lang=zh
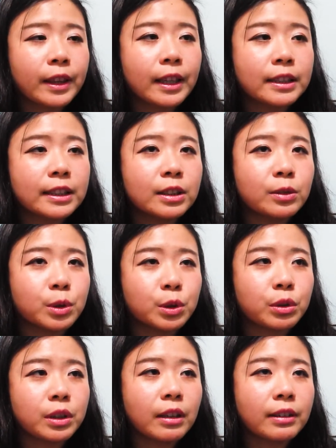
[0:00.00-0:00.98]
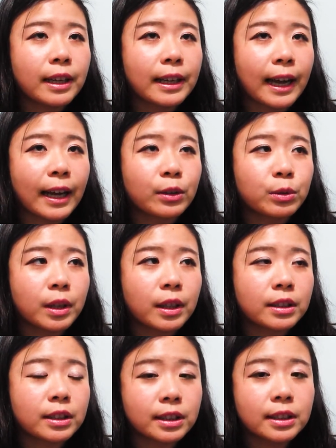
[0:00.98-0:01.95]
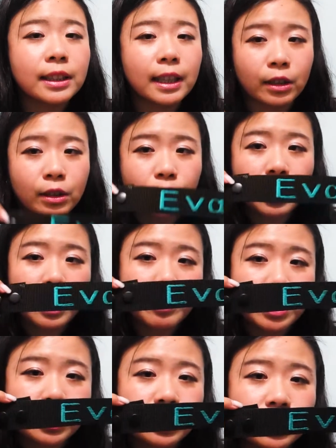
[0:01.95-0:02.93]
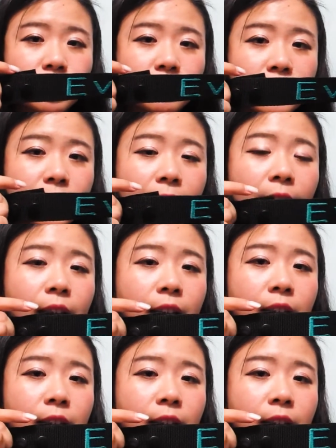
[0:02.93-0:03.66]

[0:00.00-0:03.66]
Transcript: 但是我觉得腰带还算，其实这两个都还蛮实用的。啦。